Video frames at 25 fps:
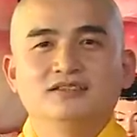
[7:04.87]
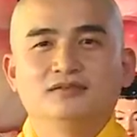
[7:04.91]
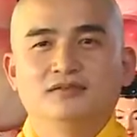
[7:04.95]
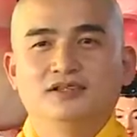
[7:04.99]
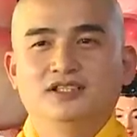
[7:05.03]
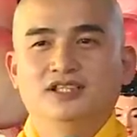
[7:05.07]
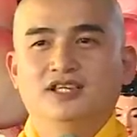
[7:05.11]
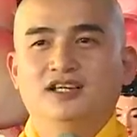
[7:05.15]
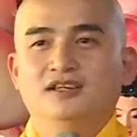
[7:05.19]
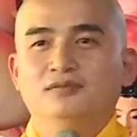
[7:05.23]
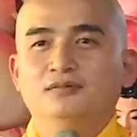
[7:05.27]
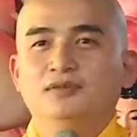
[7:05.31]

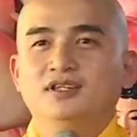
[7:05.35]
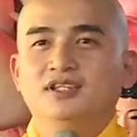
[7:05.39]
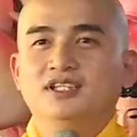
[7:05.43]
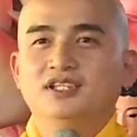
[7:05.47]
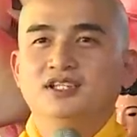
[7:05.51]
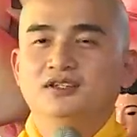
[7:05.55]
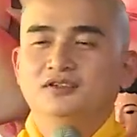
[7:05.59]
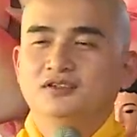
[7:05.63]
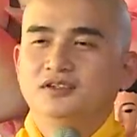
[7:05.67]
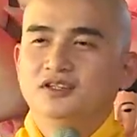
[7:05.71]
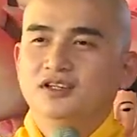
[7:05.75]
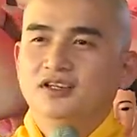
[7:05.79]
Bà vợ bà
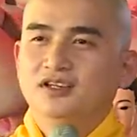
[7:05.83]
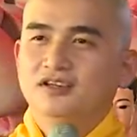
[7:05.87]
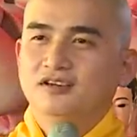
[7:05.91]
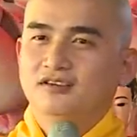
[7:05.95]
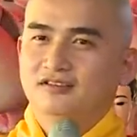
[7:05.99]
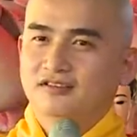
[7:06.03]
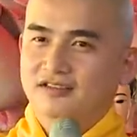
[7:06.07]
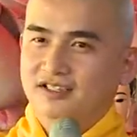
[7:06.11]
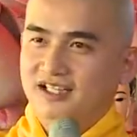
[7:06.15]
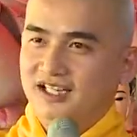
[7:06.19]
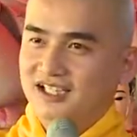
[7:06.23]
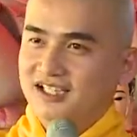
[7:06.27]
kêu:
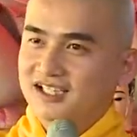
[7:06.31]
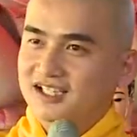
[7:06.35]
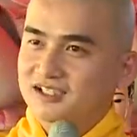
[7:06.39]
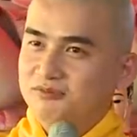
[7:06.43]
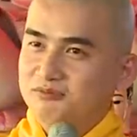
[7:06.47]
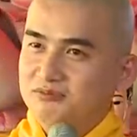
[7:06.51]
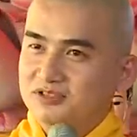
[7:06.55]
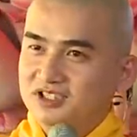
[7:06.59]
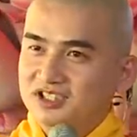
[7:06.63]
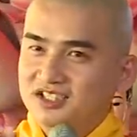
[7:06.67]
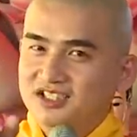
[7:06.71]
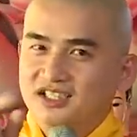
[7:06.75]
Hồi nãy
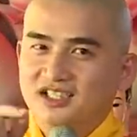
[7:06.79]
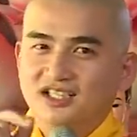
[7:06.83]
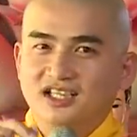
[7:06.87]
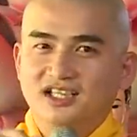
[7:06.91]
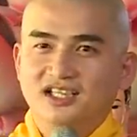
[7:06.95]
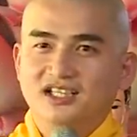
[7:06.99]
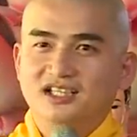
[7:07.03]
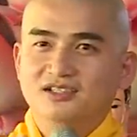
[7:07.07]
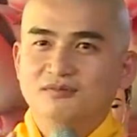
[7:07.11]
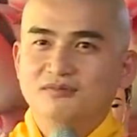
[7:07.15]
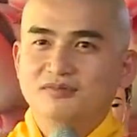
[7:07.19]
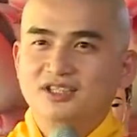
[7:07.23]
em đi
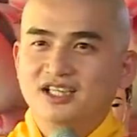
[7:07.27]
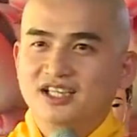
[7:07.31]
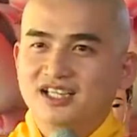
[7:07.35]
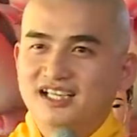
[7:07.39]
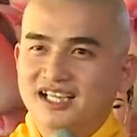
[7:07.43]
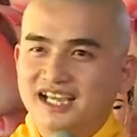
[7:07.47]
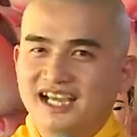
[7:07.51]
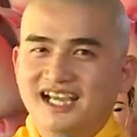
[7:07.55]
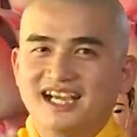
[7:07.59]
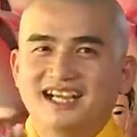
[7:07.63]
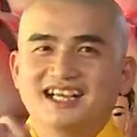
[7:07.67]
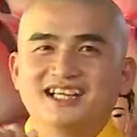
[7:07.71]
về em ghé
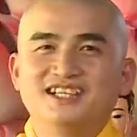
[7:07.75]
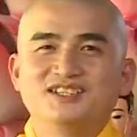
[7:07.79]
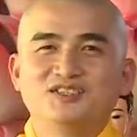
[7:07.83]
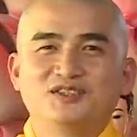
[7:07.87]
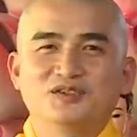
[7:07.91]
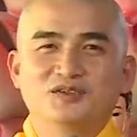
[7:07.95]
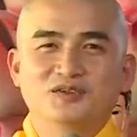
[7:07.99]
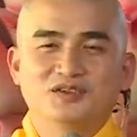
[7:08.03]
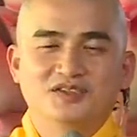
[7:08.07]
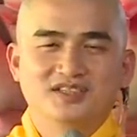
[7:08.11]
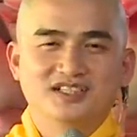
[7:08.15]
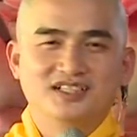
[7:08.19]
ngang cái
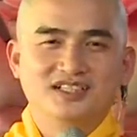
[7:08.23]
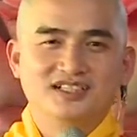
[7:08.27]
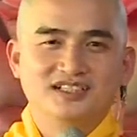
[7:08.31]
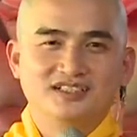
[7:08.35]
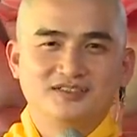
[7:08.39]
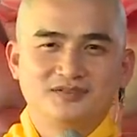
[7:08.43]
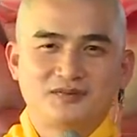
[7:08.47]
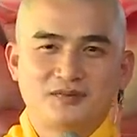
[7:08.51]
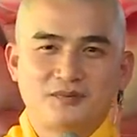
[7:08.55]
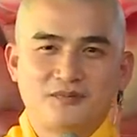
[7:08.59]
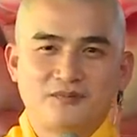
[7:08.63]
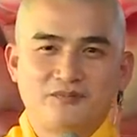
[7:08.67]
chùa đó,
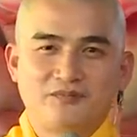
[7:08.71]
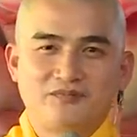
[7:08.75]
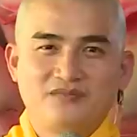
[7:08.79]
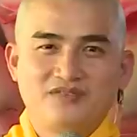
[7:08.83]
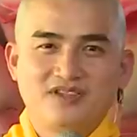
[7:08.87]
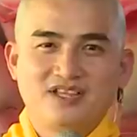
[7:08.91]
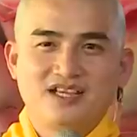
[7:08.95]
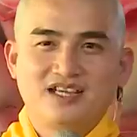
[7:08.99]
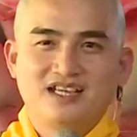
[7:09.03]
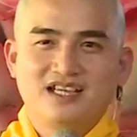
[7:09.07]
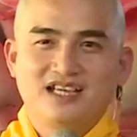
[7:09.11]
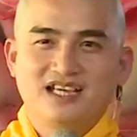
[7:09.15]

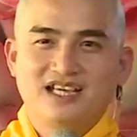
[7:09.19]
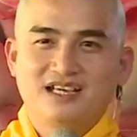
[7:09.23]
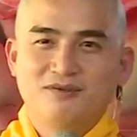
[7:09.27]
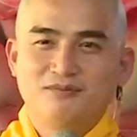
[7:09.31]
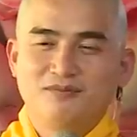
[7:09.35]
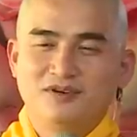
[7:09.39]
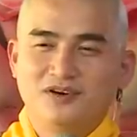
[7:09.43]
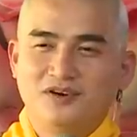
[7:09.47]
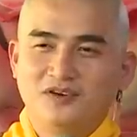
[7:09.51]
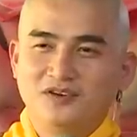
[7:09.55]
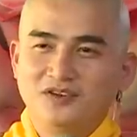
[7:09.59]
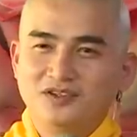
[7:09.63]

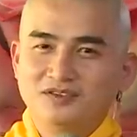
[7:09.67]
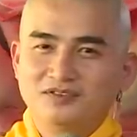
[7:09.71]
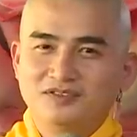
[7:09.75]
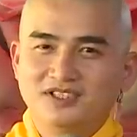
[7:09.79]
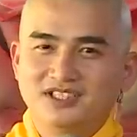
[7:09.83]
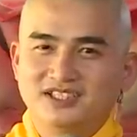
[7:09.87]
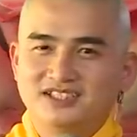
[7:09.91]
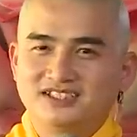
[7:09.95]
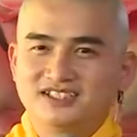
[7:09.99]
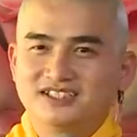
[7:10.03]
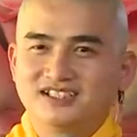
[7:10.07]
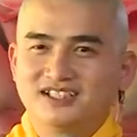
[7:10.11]
em hỏi
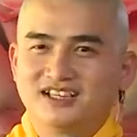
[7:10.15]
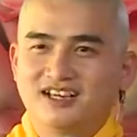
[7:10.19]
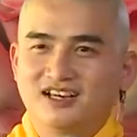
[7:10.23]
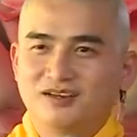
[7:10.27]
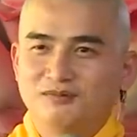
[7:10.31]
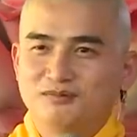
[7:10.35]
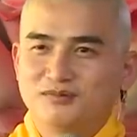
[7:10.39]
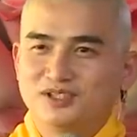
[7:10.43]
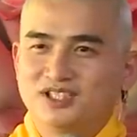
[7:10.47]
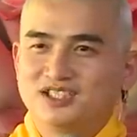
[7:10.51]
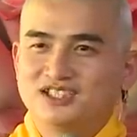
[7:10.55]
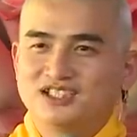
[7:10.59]
về trường
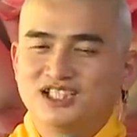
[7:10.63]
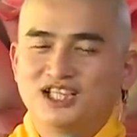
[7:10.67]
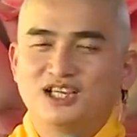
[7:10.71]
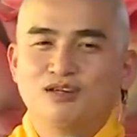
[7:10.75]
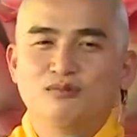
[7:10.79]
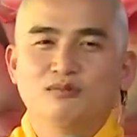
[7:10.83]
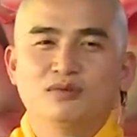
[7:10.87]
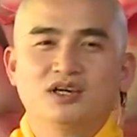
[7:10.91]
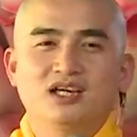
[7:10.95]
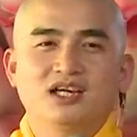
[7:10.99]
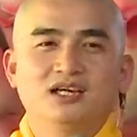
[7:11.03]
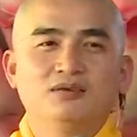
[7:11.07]
hợp tại
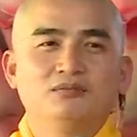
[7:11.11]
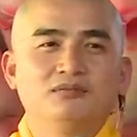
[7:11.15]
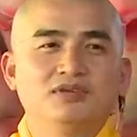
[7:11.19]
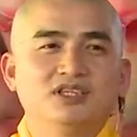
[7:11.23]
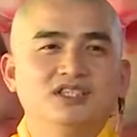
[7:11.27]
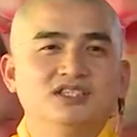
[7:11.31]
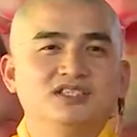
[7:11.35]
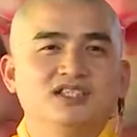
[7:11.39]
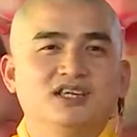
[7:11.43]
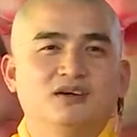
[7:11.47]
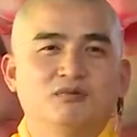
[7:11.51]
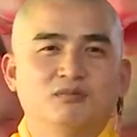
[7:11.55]
sao mà em
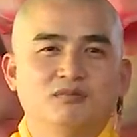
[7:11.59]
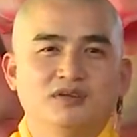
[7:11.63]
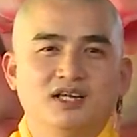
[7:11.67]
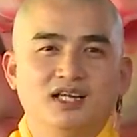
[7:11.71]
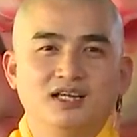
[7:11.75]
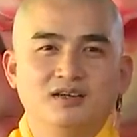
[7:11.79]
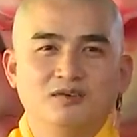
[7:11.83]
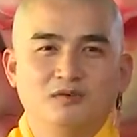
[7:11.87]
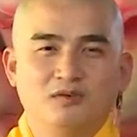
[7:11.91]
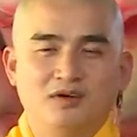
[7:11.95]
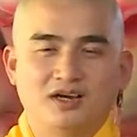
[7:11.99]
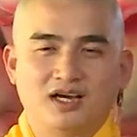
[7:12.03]
bị chồng
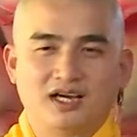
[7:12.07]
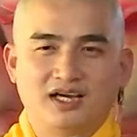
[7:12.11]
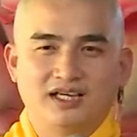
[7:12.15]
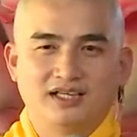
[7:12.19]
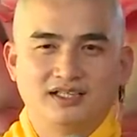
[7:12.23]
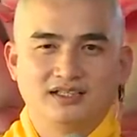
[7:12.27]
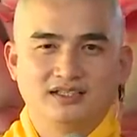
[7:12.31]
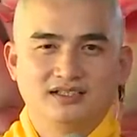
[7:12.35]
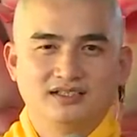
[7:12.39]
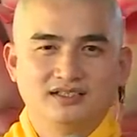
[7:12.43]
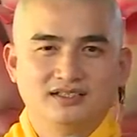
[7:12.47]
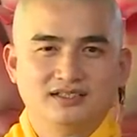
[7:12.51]
đánh hoài.
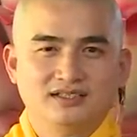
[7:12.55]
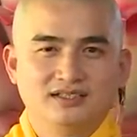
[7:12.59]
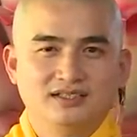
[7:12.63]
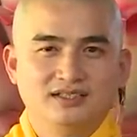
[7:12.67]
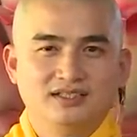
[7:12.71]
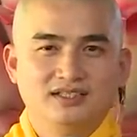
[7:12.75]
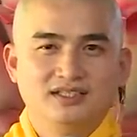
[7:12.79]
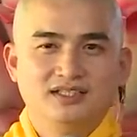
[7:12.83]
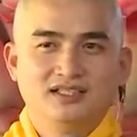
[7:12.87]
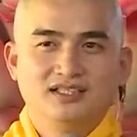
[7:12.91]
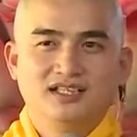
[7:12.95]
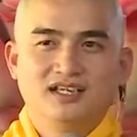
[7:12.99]

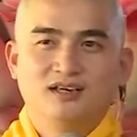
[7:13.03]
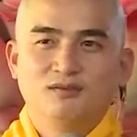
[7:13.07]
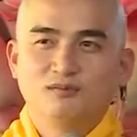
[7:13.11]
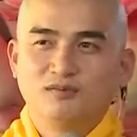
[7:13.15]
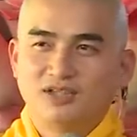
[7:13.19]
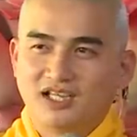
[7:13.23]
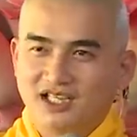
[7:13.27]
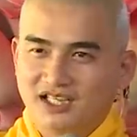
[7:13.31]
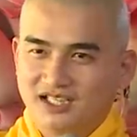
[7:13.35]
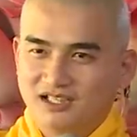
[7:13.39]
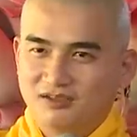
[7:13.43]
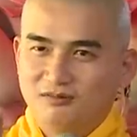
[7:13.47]
Ông
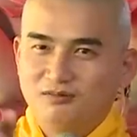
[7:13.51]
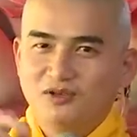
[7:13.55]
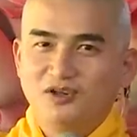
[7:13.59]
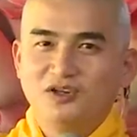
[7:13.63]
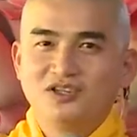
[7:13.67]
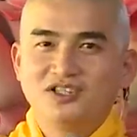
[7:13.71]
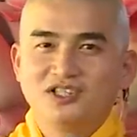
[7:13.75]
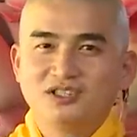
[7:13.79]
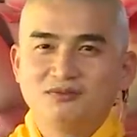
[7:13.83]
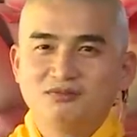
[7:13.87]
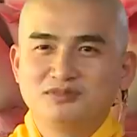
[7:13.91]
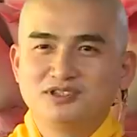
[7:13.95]
thầy ông
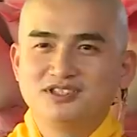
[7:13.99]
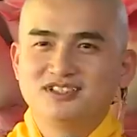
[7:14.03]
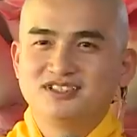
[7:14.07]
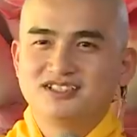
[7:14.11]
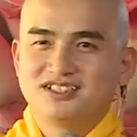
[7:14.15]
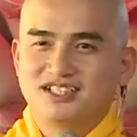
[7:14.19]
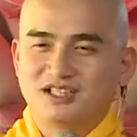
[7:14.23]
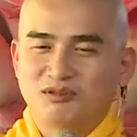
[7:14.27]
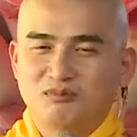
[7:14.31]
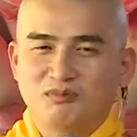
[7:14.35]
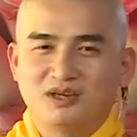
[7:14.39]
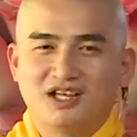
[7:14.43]
nói kiếp trước
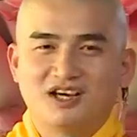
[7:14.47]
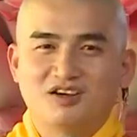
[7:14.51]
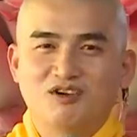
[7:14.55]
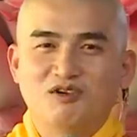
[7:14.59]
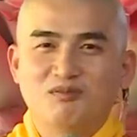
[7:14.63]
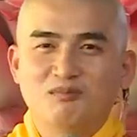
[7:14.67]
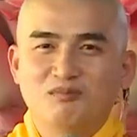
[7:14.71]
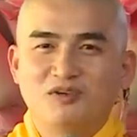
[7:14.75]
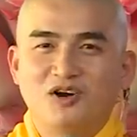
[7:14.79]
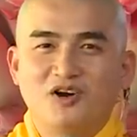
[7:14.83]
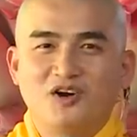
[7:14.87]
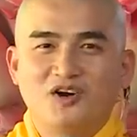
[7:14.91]
chồng là
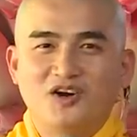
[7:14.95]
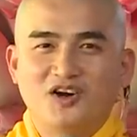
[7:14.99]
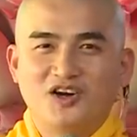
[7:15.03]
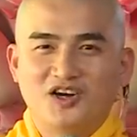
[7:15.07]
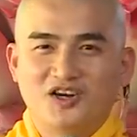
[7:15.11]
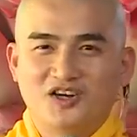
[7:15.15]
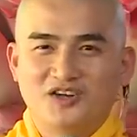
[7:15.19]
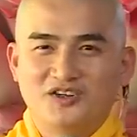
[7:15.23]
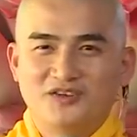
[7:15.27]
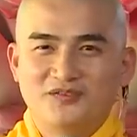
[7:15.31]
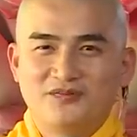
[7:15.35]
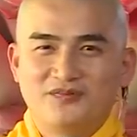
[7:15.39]
con bò.